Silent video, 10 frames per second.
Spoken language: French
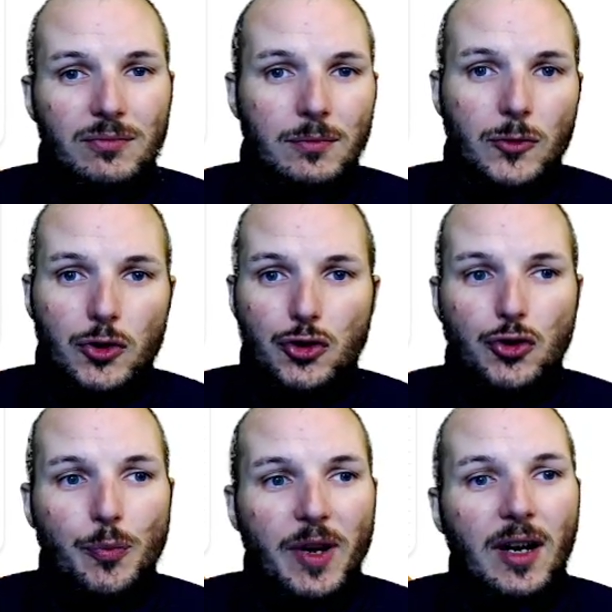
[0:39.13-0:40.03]

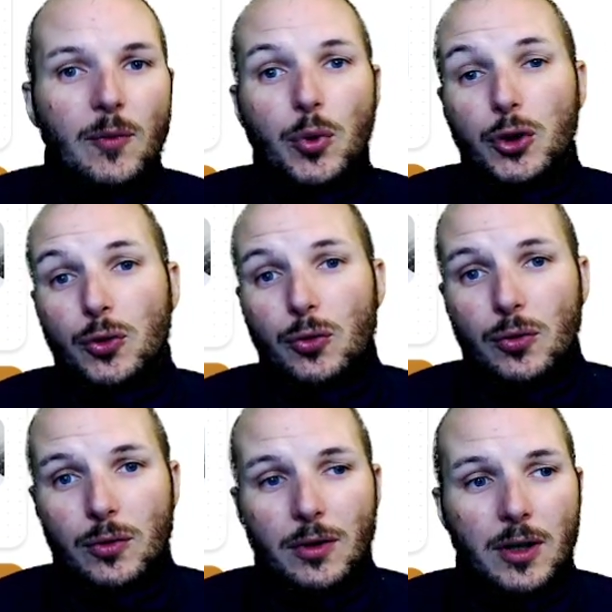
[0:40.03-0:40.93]
super
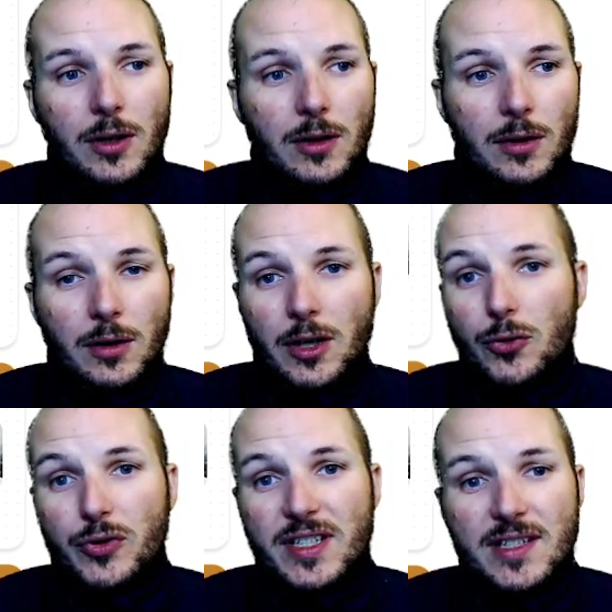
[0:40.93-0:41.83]
important à
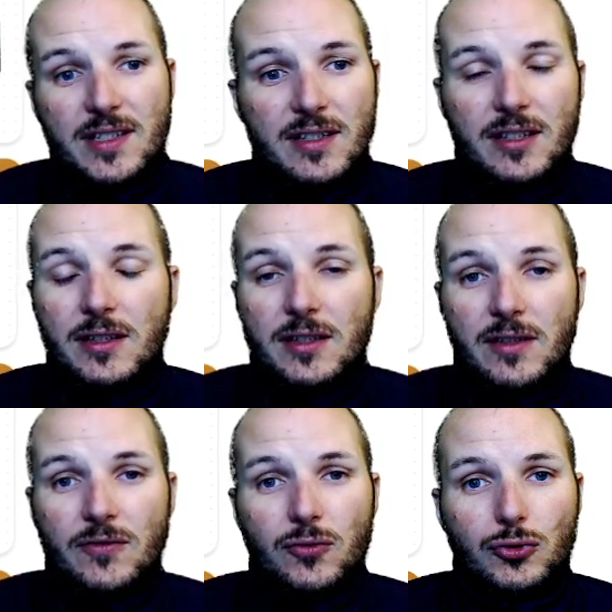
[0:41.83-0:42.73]
utiliser
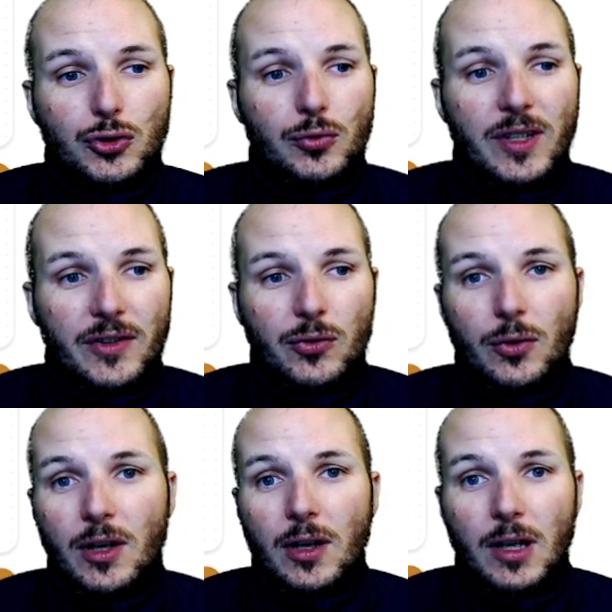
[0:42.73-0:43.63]
si vous jouez à
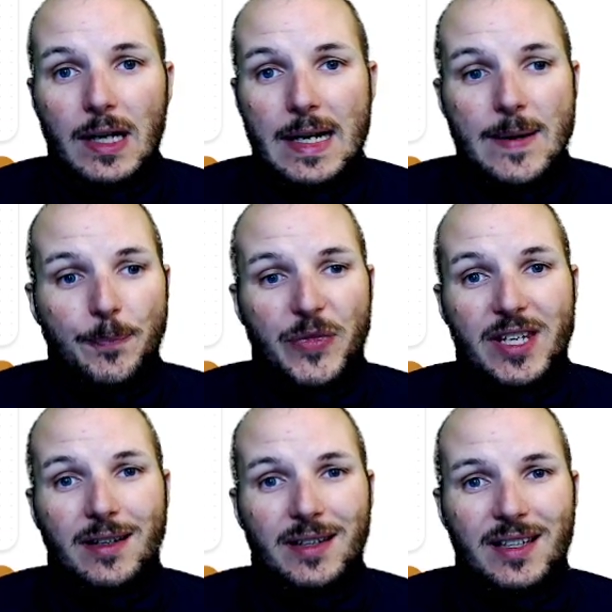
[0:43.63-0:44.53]
Sorar. Il
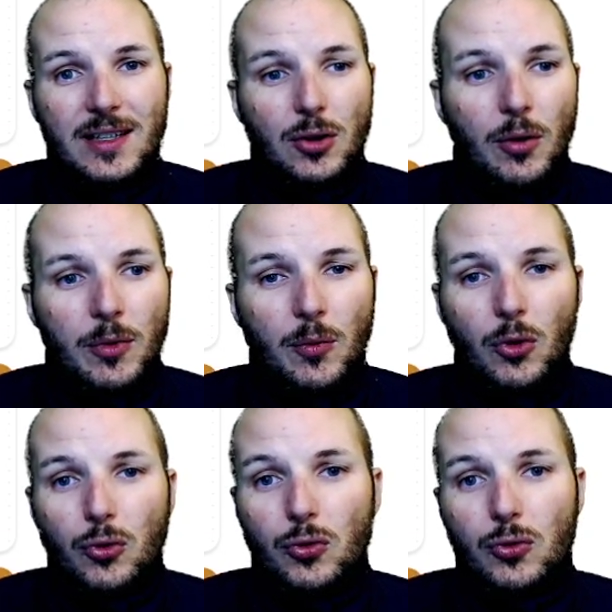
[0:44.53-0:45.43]
y a
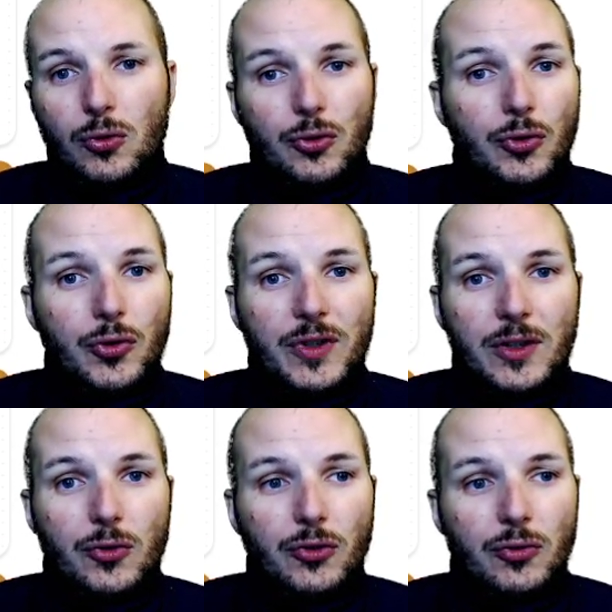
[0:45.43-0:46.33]
énormément de,
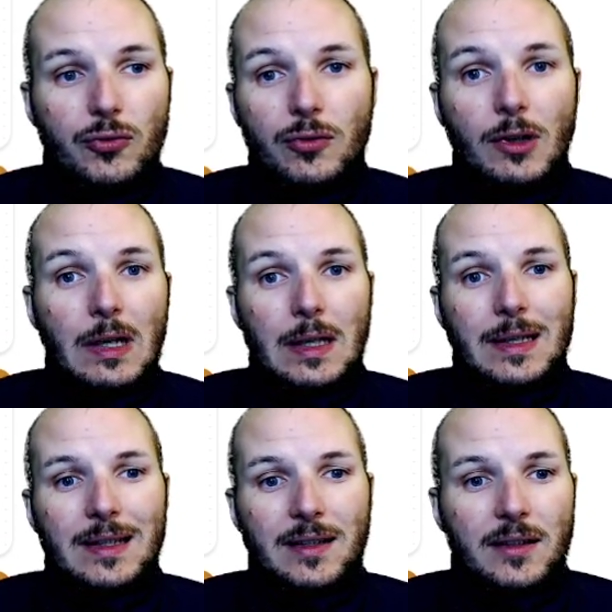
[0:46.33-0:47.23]
données dessus.
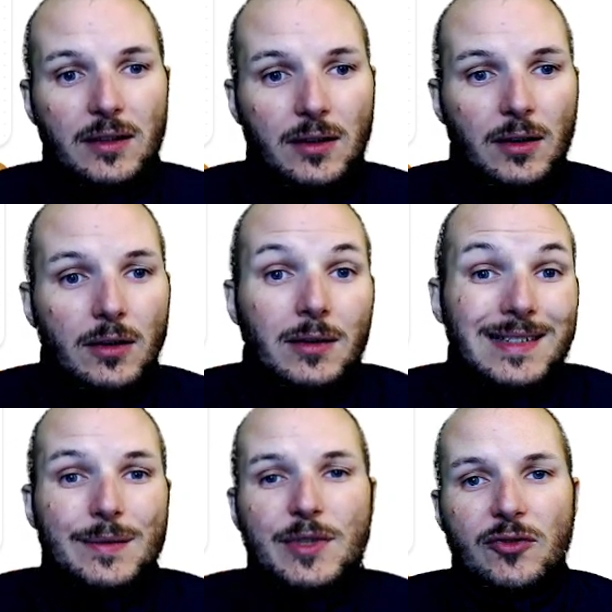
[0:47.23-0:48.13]
Et
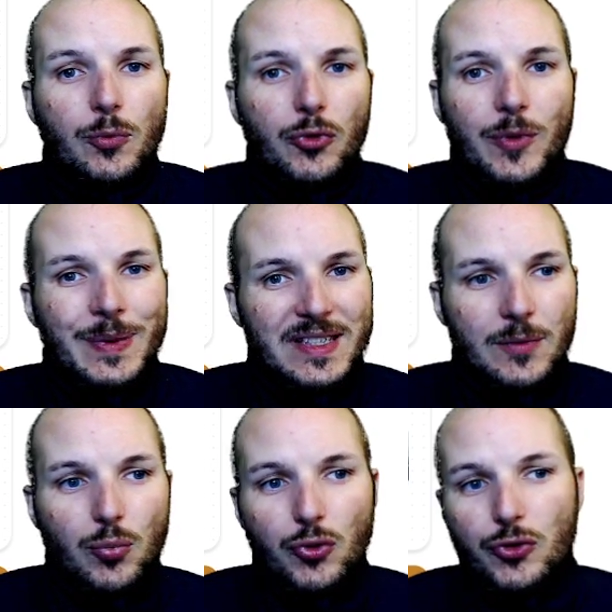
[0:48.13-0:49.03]
limite, vous pouvez passer
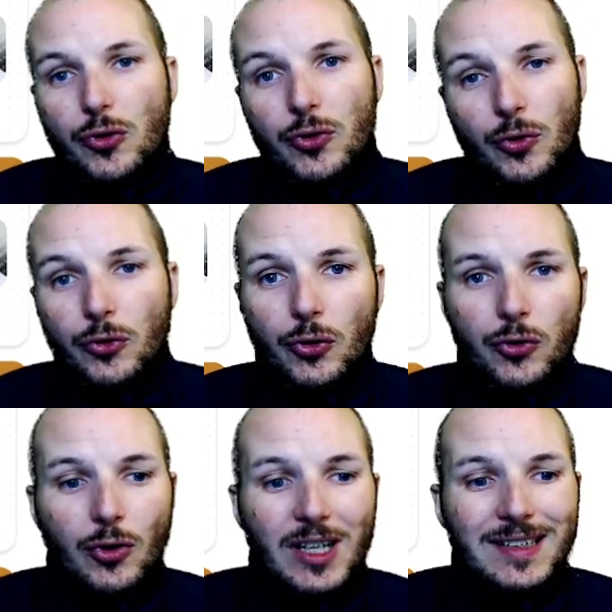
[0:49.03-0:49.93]
plus de temps sur
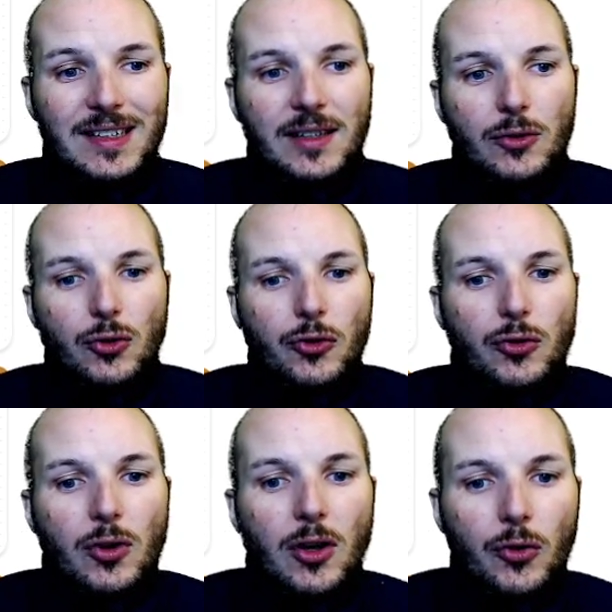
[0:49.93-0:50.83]
Sorar d'attaque, sur
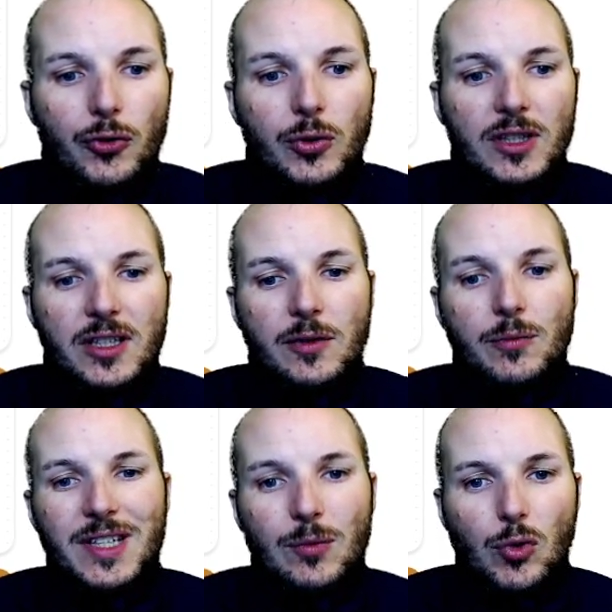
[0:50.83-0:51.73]
Sora en soi, qui est
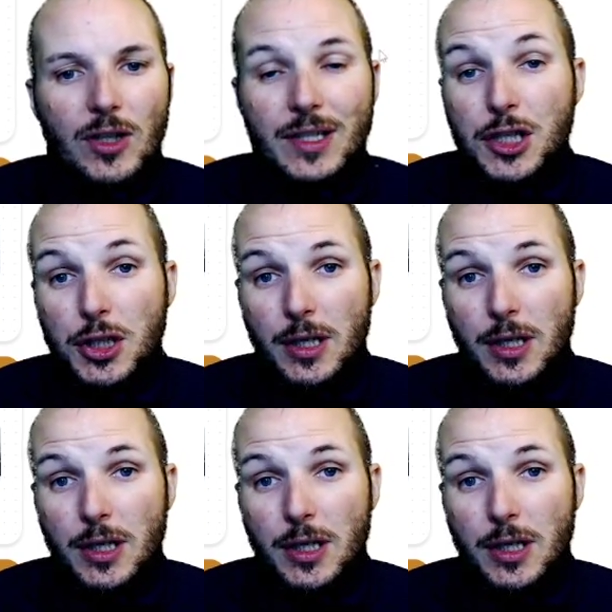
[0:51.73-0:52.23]
bien moins riche